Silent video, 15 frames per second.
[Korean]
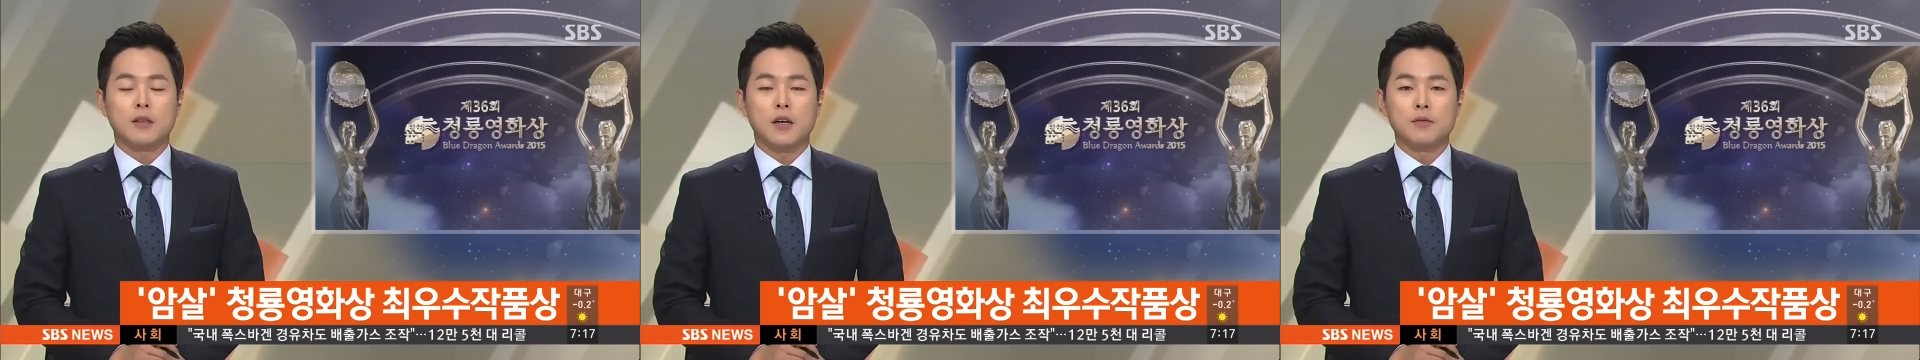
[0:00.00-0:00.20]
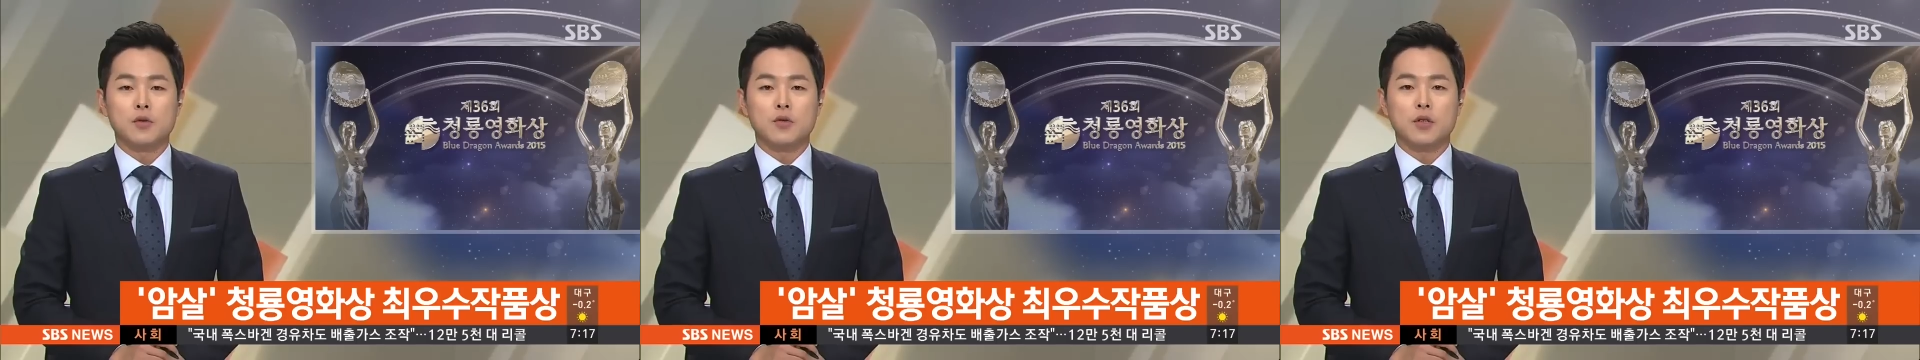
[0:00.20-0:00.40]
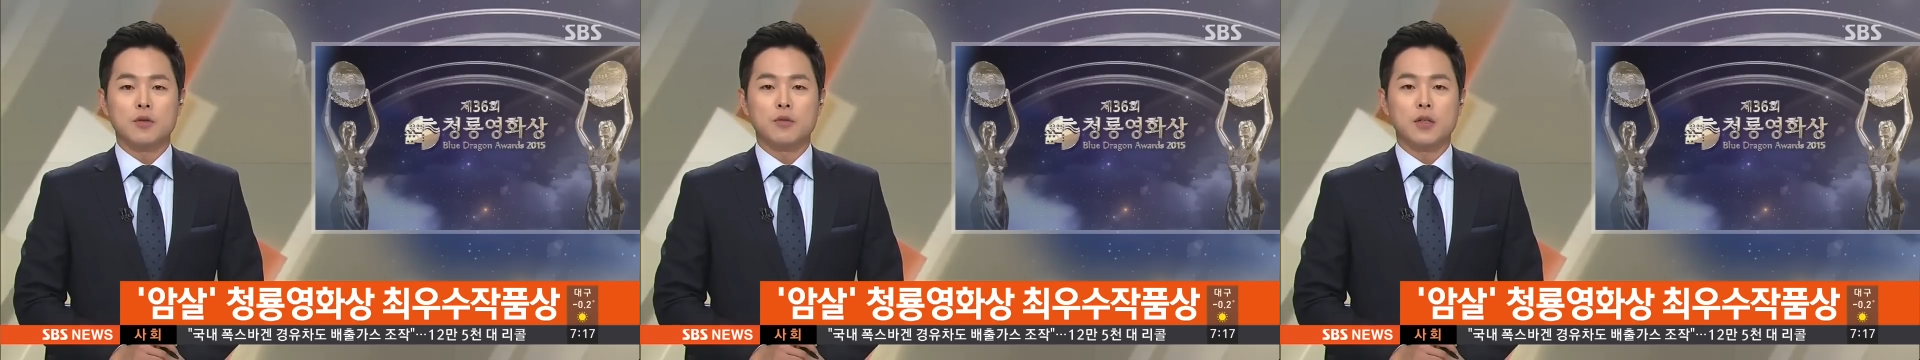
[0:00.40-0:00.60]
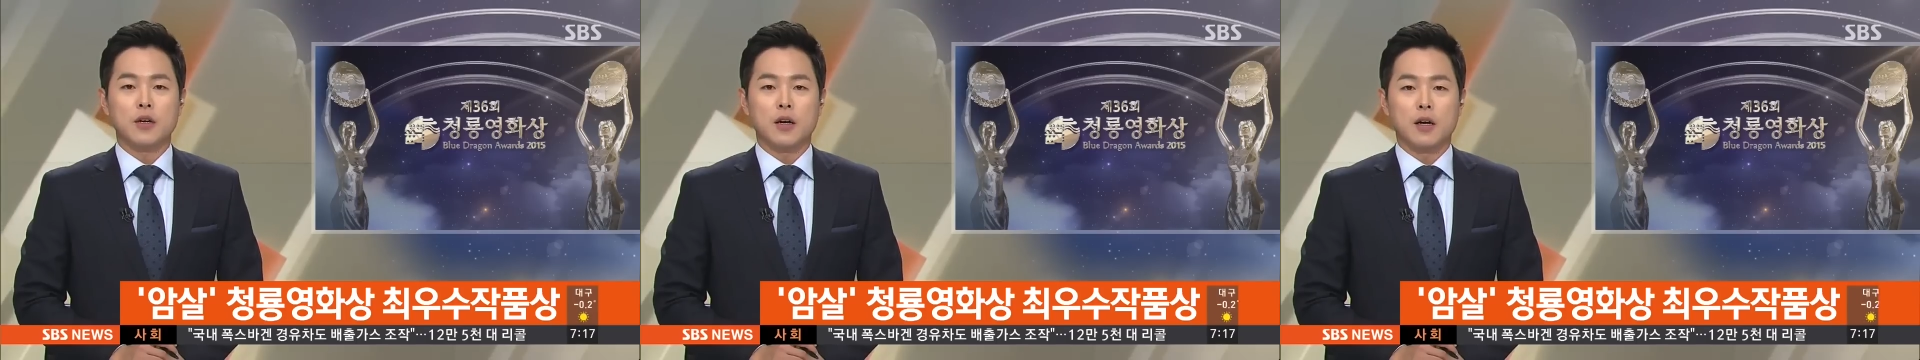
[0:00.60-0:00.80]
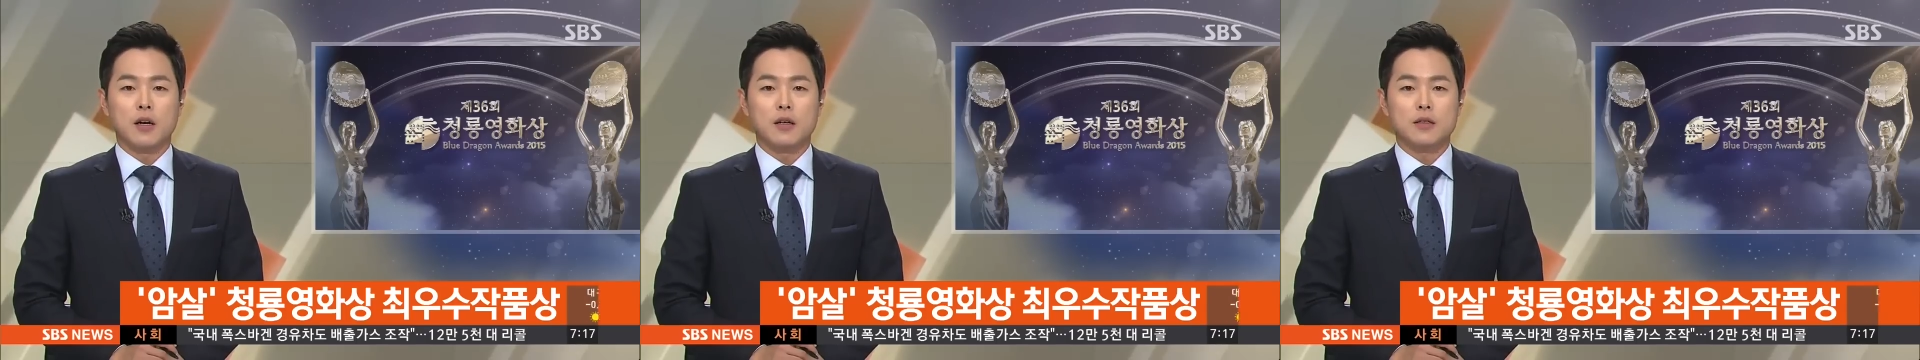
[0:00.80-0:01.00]
다음
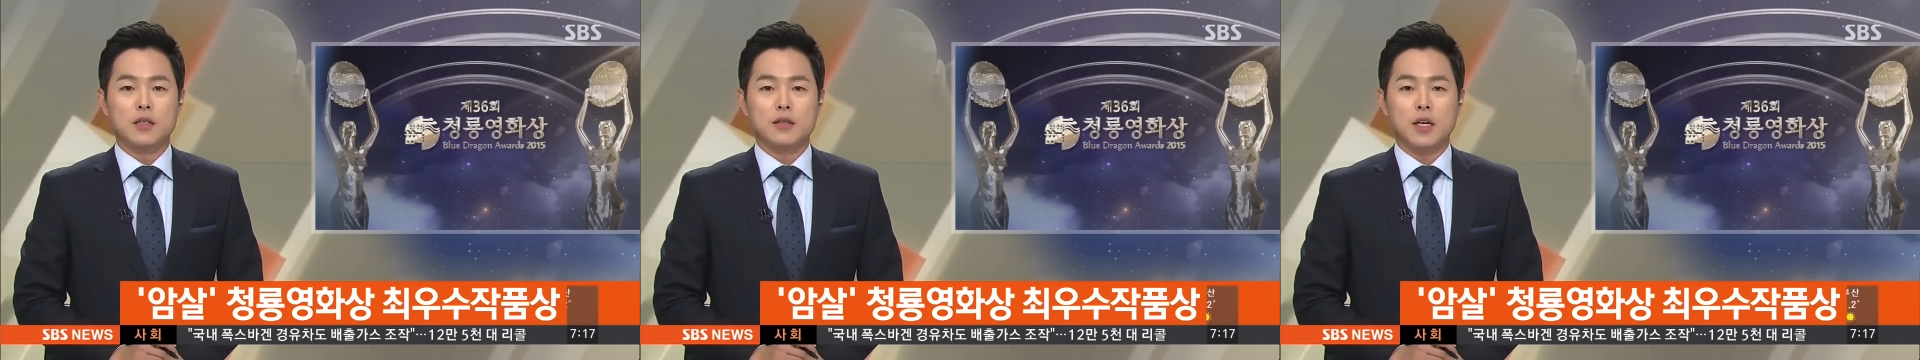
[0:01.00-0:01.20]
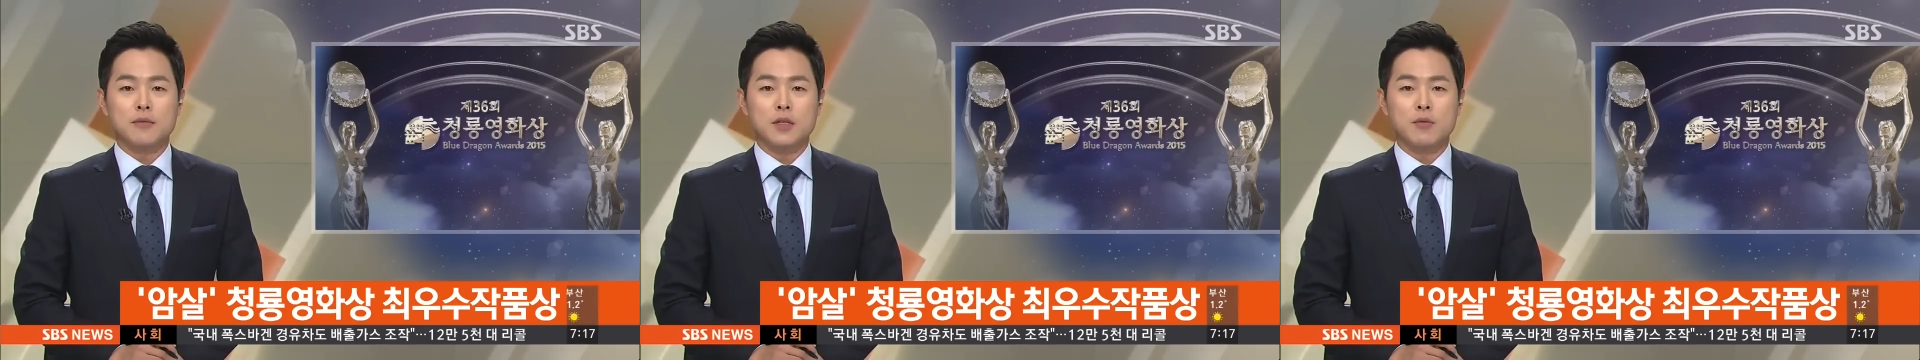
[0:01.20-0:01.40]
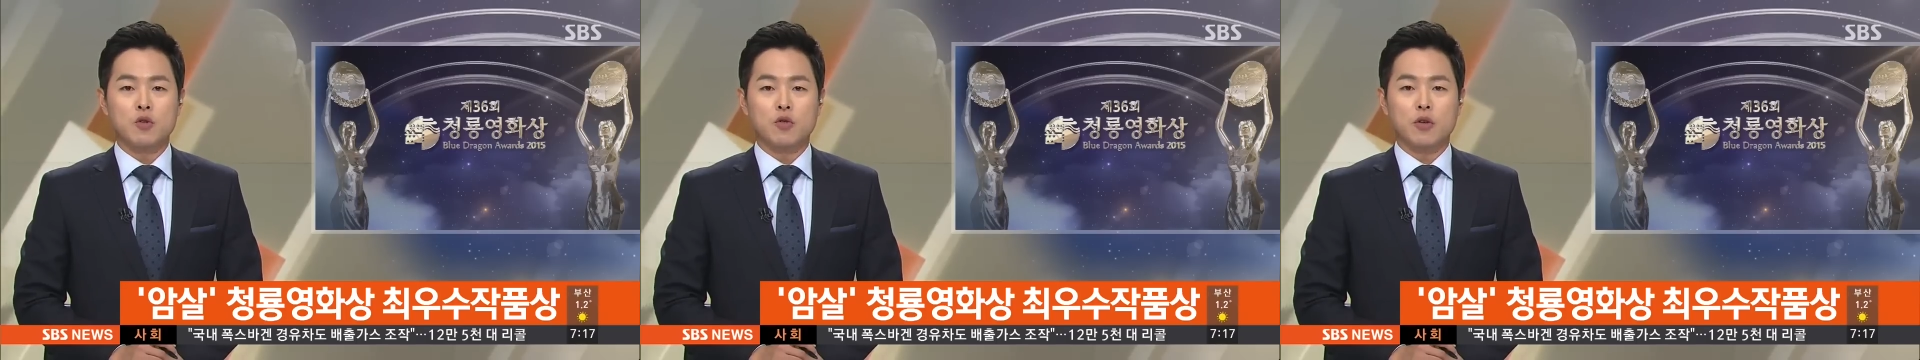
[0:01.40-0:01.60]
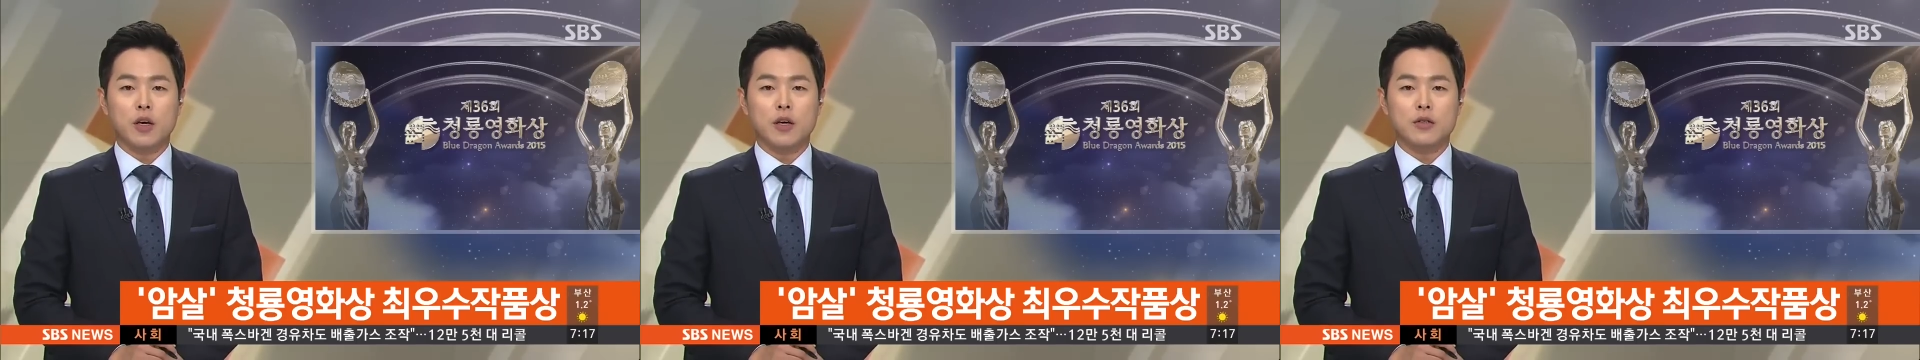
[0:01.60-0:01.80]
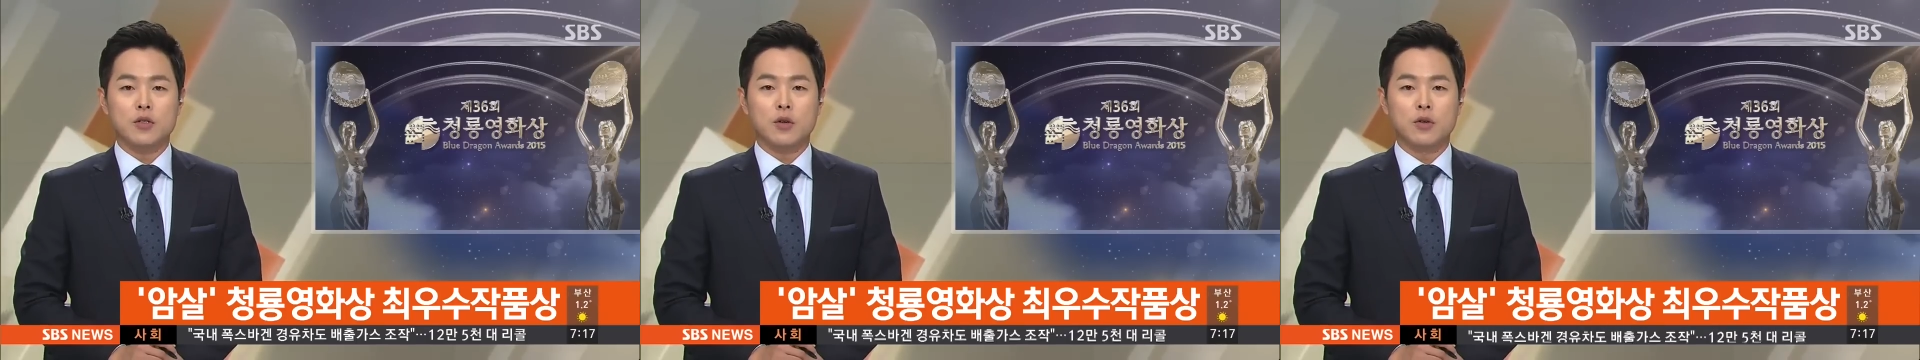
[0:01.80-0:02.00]
소식입니다.
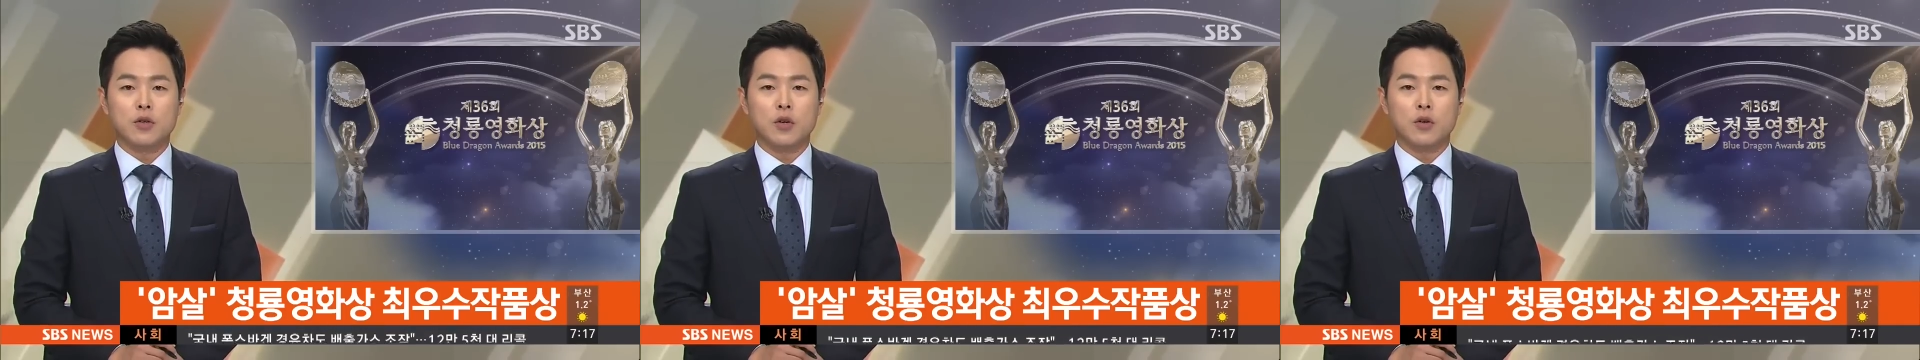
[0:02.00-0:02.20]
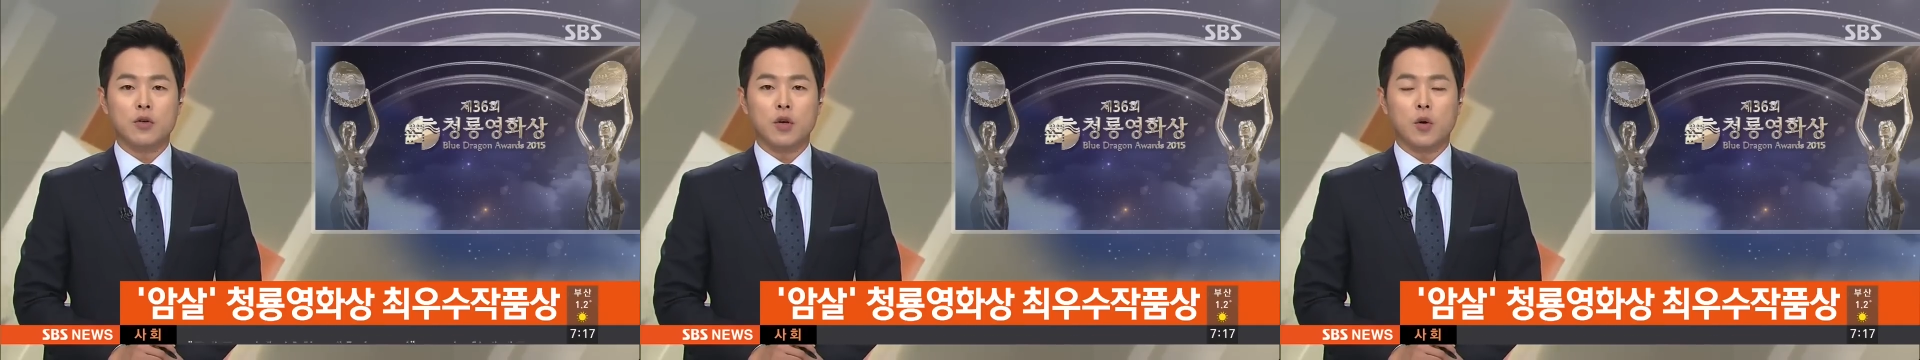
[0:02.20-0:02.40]
제36회 청룡